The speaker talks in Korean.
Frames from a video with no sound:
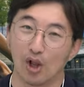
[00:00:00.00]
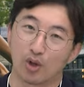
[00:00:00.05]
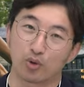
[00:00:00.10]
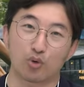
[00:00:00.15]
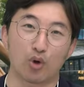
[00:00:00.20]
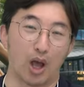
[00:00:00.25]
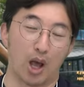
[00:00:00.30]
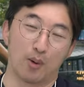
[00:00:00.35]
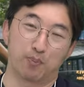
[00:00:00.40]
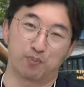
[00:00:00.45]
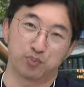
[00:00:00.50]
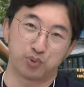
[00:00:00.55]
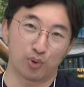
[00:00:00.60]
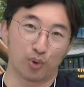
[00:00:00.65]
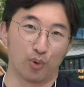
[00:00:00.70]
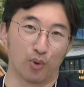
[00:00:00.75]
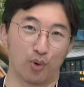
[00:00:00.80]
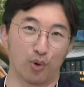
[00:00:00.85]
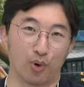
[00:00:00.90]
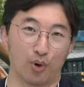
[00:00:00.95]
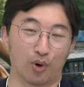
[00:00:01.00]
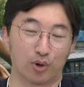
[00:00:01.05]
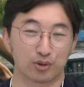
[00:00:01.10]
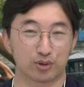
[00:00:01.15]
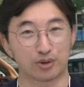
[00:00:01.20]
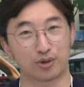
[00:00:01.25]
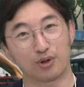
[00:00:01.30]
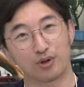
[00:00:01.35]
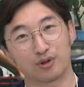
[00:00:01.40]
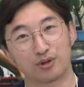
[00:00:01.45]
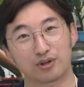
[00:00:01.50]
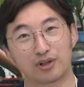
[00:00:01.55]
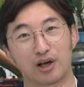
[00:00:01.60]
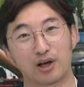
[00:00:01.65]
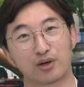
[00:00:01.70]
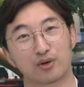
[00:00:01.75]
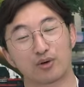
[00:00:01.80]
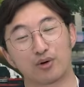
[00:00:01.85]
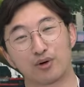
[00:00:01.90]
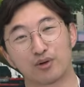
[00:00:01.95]
또 앞으로 어떤
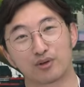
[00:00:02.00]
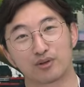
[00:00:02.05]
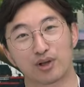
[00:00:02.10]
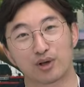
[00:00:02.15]
사건